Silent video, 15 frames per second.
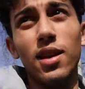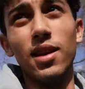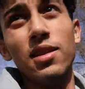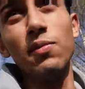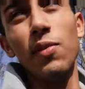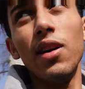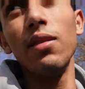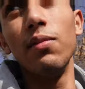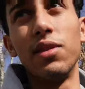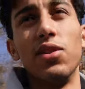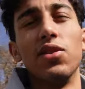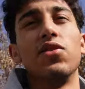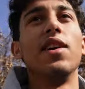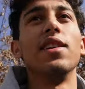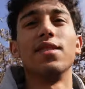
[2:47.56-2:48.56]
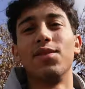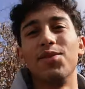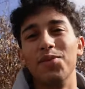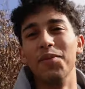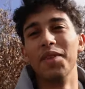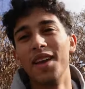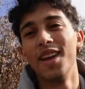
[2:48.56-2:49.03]
Handy machen, beziehungsweise
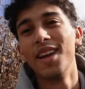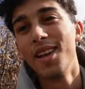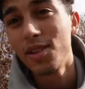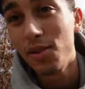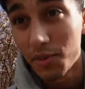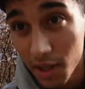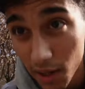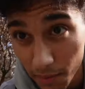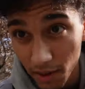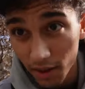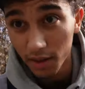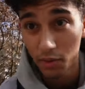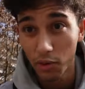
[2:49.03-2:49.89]
zum, zum Thema